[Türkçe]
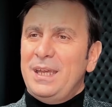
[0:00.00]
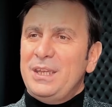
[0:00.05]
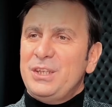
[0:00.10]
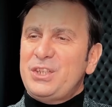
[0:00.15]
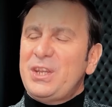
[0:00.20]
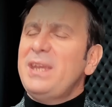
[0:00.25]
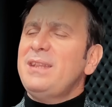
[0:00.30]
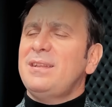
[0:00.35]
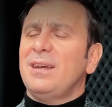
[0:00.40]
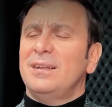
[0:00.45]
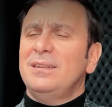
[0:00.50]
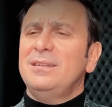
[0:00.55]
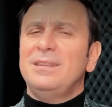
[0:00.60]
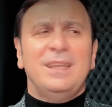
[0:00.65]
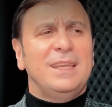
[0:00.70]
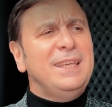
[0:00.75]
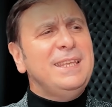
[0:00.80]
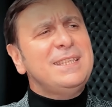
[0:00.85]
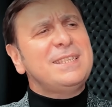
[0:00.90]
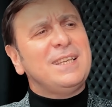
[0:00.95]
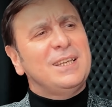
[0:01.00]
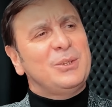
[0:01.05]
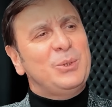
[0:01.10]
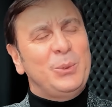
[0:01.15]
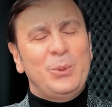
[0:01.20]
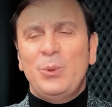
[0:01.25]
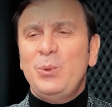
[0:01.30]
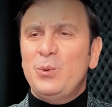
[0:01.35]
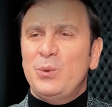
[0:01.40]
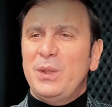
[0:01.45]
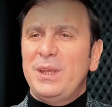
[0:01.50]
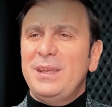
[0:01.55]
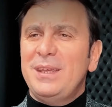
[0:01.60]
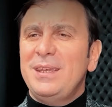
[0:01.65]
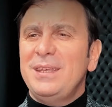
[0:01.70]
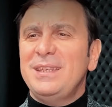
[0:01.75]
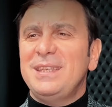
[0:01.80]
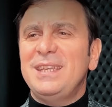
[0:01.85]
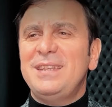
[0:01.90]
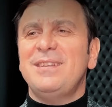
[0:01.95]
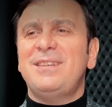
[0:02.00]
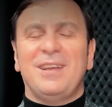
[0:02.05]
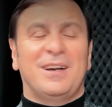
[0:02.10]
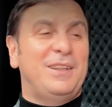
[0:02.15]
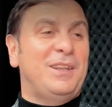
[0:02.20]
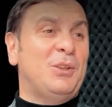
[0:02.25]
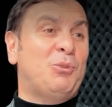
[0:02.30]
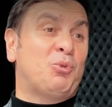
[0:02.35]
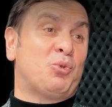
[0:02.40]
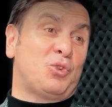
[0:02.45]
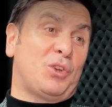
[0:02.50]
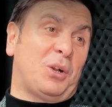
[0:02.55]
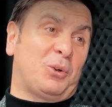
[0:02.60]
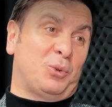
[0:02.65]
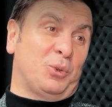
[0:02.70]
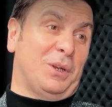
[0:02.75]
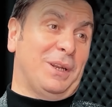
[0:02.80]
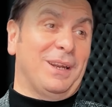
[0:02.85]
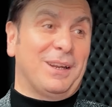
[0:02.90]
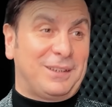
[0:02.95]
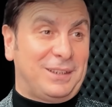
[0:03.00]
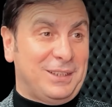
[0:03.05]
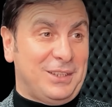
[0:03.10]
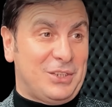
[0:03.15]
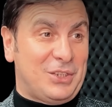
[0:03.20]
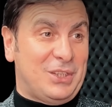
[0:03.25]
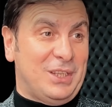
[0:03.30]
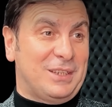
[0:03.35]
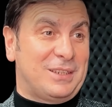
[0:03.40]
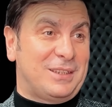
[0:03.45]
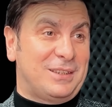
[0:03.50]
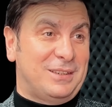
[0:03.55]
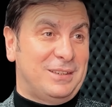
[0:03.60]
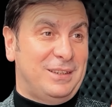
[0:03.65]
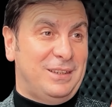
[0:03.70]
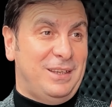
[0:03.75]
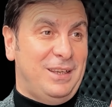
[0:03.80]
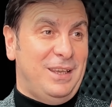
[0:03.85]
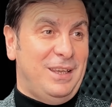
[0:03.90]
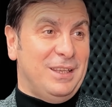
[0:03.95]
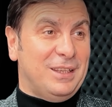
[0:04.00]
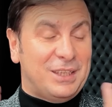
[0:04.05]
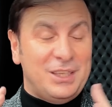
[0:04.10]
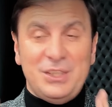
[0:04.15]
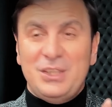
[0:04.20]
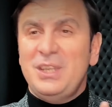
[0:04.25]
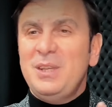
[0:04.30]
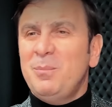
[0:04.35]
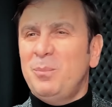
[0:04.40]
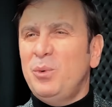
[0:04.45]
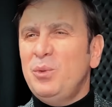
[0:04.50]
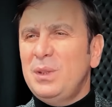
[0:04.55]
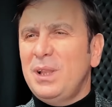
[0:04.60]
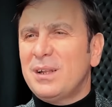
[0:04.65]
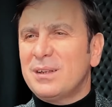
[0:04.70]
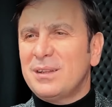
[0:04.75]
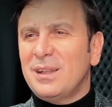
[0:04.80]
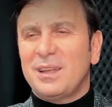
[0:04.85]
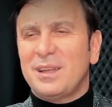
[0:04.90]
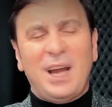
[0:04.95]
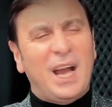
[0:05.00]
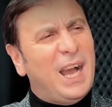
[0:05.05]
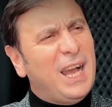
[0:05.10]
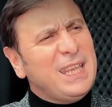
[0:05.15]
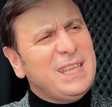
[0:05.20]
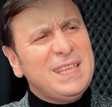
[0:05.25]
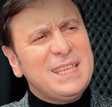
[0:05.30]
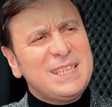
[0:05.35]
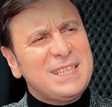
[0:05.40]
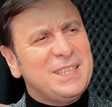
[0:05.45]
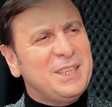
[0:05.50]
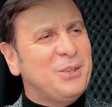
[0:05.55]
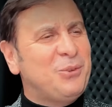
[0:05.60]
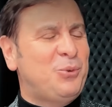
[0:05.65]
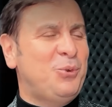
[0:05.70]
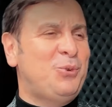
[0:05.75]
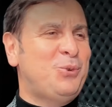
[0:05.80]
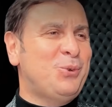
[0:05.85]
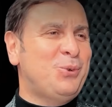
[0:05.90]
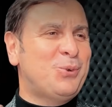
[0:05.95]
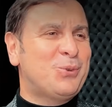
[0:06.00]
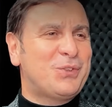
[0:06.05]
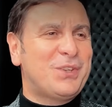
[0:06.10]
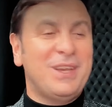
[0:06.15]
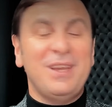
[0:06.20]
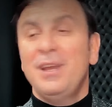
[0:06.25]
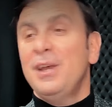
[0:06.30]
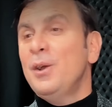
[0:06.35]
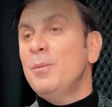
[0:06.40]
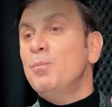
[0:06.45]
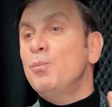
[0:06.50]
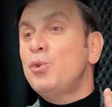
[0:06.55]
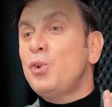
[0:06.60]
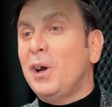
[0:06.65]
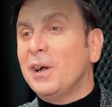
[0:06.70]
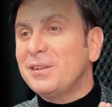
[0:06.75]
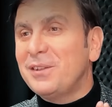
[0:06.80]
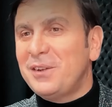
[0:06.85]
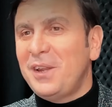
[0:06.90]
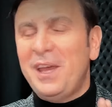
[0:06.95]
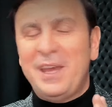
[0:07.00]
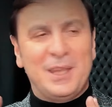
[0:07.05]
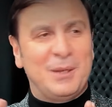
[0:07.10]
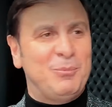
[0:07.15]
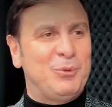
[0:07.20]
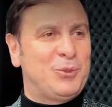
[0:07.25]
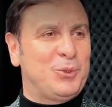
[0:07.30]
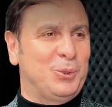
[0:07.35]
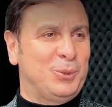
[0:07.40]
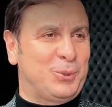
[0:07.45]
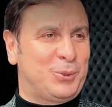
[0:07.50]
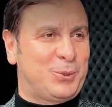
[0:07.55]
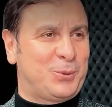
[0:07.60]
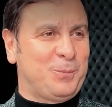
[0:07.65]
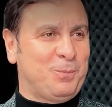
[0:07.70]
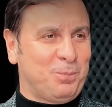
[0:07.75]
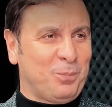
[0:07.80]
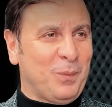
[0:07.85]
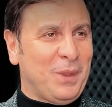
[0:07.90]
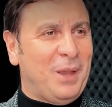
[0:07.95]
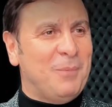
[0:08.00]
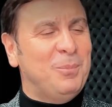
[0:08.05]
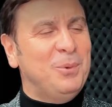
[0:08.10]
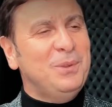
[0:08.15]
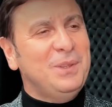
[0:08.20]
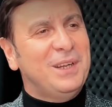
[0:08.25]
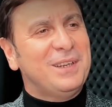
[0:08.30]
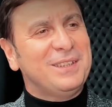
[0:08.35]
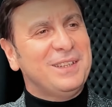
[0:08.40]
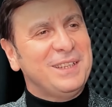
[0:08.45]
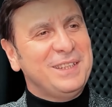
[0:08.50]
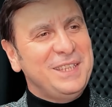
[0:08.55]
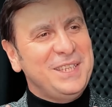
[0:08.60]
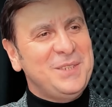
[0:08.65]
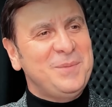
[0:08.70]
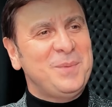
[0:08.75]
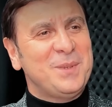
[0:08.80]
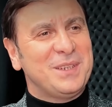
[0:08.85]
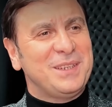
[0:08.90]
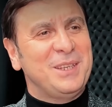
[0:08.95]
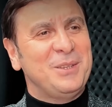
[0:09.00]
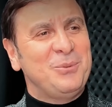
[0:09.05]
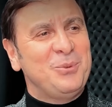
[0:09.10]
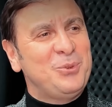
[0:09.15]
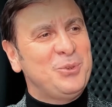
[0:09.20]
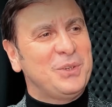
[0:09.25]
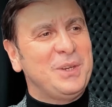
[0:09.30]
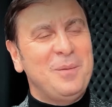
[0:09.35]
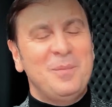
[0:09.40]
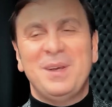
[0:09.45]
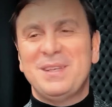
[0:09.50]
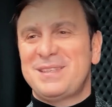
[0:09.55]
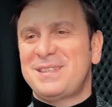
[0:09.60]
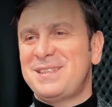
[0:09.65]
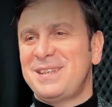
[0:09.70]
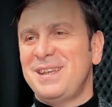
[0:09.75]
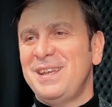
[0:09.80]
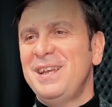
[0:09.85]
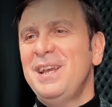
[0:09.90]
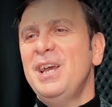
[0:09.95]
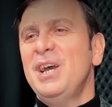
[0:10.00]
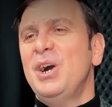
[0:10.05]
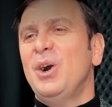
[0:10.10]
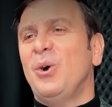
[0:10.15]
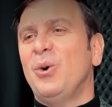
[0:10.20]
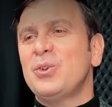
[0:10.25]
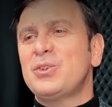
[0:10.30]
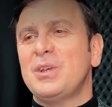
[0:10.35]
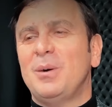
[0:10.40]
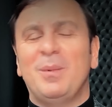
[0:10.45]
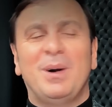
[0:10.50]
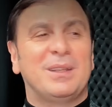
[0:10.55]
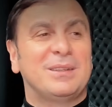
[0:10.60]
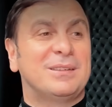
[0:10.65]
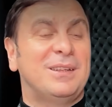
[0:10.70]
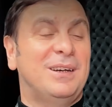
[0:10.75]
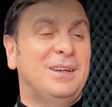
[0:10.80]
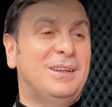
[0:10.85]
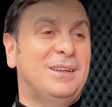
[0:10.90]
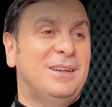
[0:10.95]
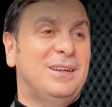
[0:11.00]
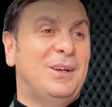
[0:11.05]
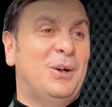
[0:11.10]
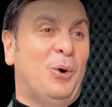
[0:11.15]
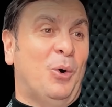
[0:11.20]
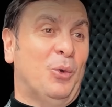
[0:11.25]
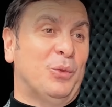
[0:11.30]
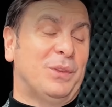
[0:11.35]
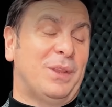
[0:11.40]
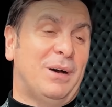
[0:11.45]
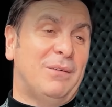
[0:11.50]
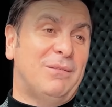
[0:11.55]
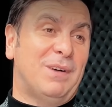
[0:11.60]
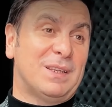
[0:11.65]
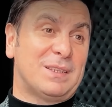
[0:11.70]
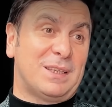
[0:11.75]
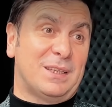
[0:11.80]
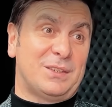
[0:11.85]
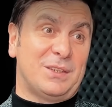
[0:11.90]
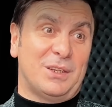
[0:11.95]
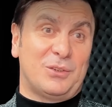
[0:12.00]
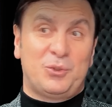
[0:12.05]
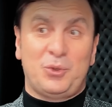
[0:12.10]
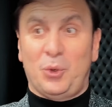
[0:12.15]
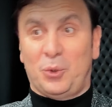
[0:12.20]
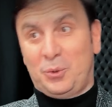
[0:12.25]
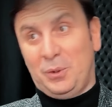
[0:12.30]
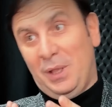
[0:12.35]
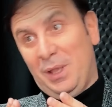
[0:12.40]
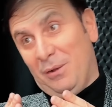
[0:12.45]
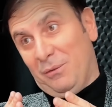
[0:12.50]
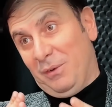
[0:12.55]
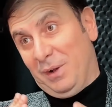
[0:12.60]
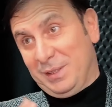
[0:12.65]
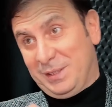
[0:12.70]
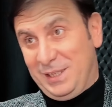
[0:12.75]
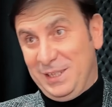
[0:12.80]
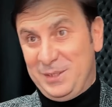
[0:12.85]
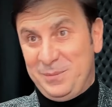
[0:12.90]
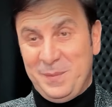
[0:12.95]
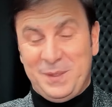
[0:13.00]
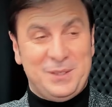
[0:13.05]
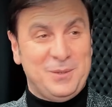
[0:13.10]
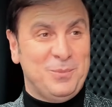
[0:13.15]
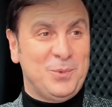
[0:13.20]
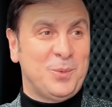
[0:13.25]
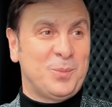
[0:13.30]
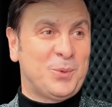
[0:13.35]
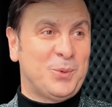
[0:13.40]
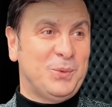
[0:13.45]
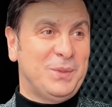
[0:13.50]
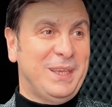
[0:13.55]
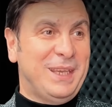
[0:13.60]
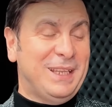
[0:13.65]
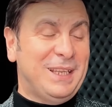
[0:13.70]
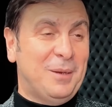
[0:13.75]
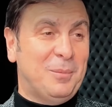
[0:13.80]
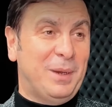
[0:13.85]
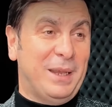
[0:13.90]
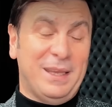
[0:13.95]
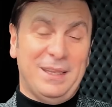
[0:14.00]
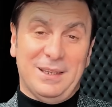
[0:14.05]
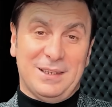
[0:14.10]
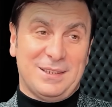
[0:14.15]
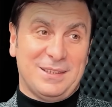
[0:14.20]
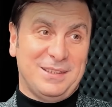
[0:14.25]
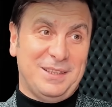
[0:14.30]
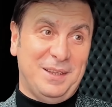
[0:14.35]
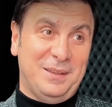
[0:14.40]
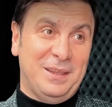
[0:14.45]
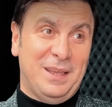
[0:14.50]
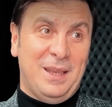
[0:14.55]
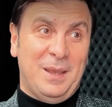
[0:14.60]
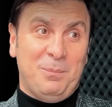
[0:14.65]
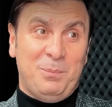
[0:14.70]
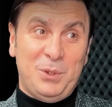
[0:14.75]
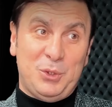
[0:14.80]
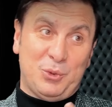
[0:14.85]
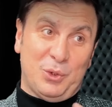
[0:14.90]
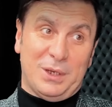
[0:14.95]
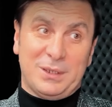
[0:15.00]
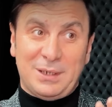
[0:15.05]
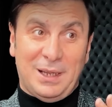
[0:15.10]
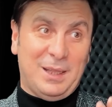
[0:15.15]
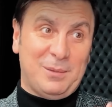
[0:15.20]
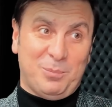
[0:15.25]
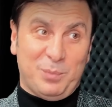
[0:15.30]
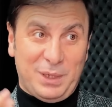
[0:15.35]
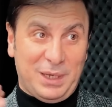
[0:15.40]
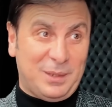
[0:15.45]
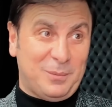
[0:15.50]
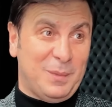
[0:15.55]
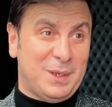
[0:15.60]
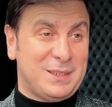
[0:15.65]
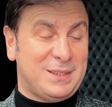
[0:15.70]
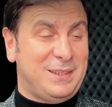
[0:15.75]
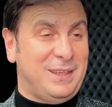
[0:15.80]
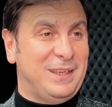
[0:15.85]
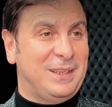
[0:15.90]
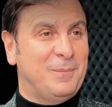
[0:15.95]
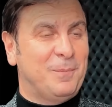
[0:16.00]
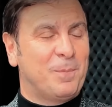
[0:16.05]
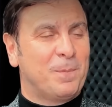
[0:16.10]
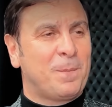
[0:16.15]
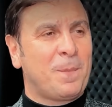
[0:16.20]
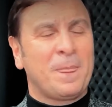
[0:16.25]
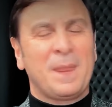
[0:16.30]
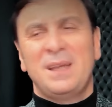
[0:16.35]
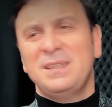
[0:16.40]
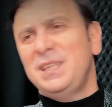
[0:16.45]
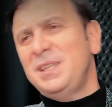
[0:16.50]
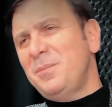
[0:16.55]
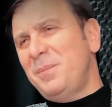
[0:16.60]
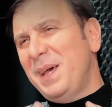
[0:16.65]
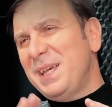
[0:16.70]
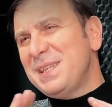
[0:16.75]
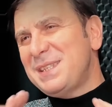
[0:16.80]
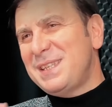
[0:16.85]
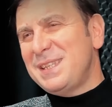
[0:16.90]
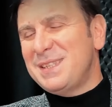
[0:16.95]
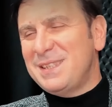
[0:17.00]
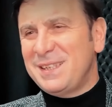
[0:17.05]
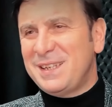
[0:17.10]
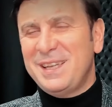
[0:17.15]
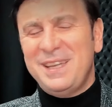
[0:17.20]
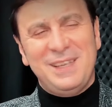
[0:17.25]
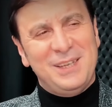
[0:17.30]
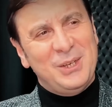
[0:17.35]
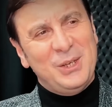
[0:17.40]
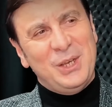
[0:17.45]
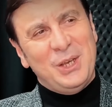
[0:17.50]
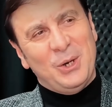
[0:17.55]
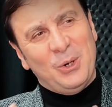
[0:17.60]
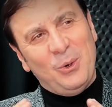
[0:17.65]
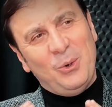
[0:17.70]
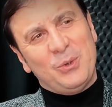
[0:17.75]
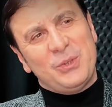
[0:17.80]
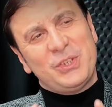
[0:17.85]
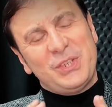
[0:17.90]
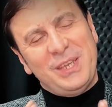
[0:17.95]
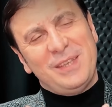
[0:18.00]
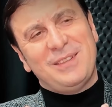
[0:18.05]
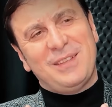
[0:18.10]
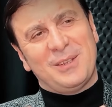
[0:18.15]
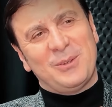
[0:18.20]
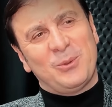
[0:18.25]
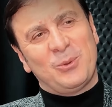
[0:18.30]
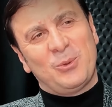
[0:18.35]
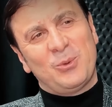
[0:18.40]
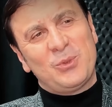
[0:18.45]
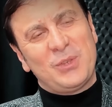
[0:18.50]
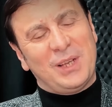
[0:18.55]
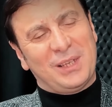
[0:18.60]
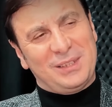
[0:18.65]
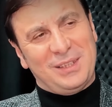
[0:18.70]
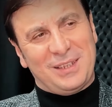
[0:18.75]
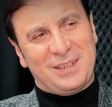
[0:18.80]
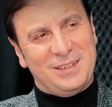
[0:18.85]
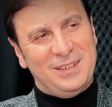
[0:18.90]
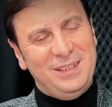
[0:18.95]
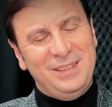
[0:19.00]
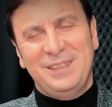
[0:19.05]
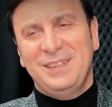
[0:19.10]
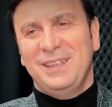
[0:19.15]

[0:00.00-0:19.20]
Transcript: Şeytan insanın önüne yedi tane tuzak kurar arkadaşlar. Kişiyi bunlardan hangisine düşürürse muradına ermiş olur. Bunlardan hiçbirine düşüremezse o zaman da ondan vazgeçer. Çok vazgeçmesi mümkün değil ama en azından bir süre rahat bırakmaz diyelim. Şimdi ben sizlere o şeytanın tuzaklarını